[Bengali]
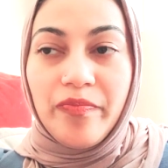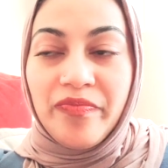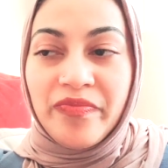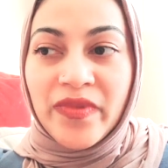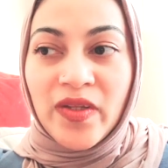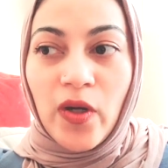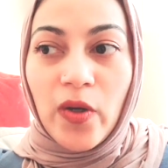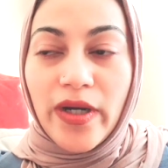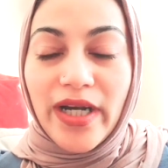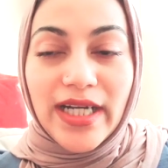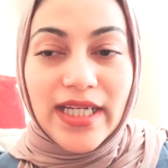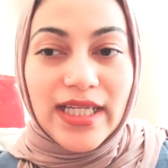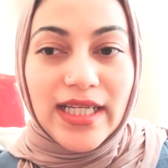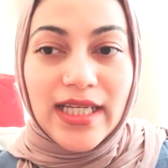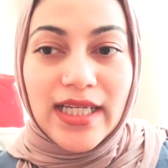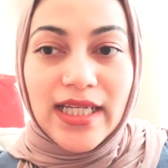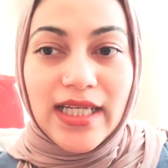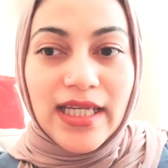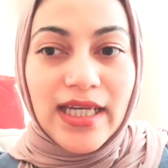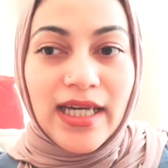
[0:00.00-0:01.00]
অলরেডি
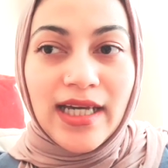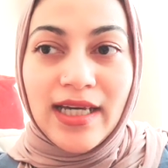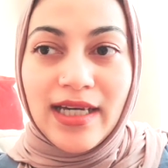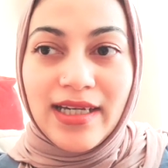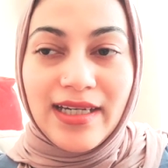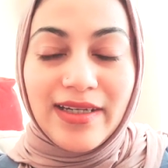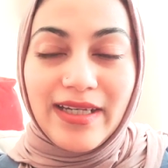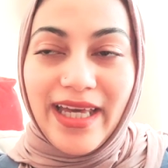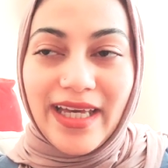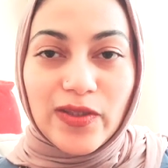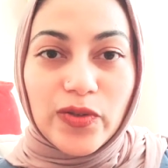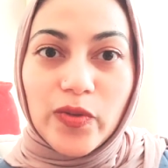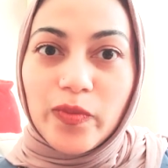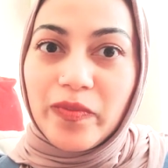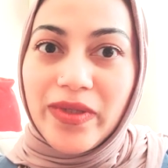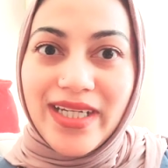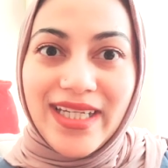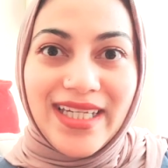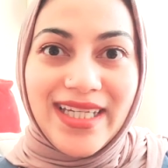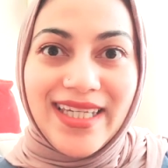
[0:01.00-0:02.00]
um, একদম
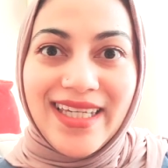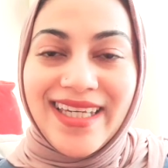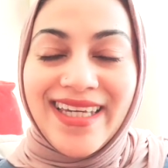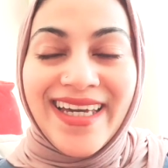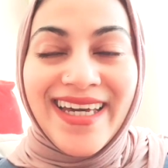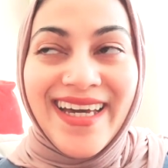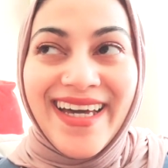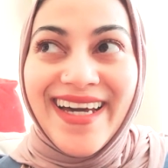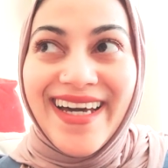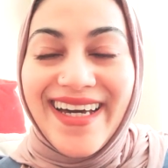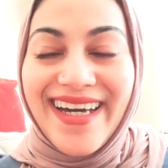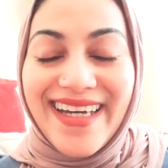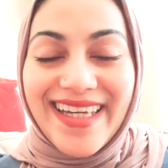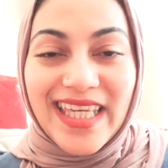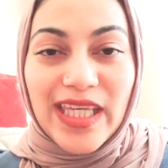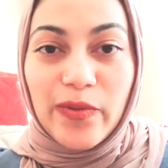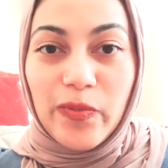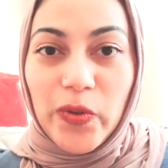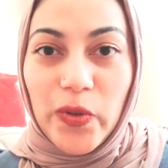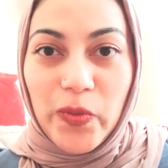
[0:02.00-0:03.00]
মানে
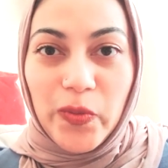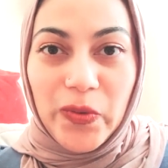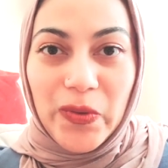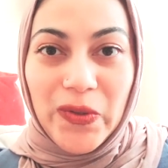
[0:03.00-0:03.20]
কি বলবো